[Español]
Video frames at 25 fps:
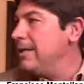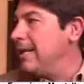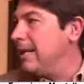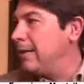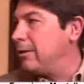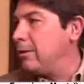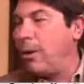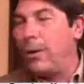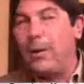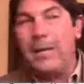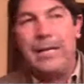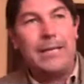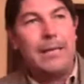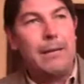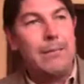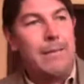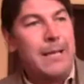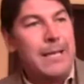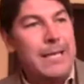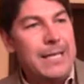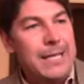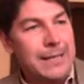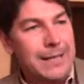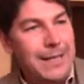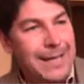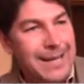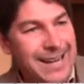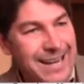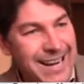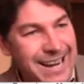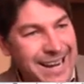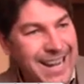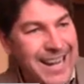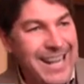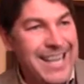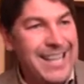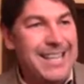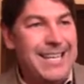y a todo el tema de
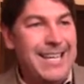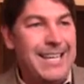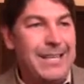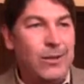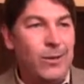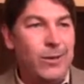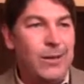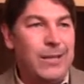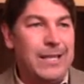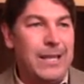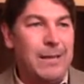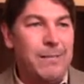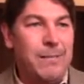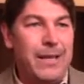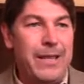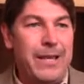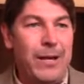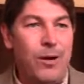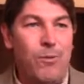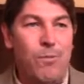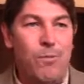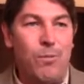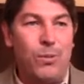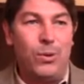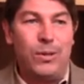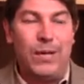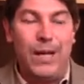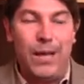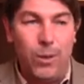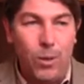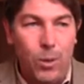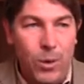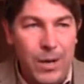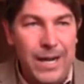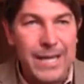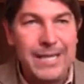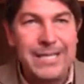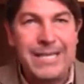internet y a todo el tema de
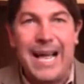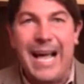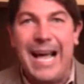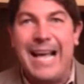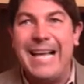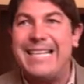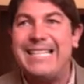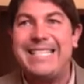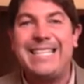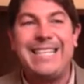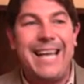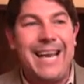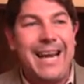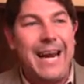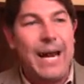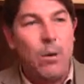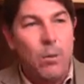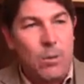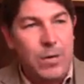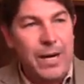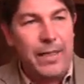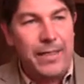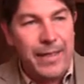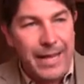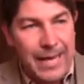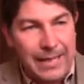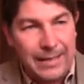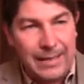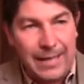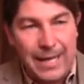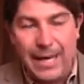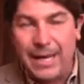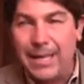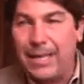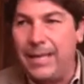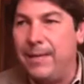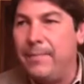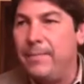computadoras hasta la una de la
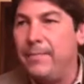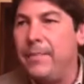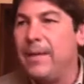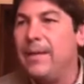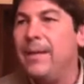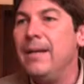tarde.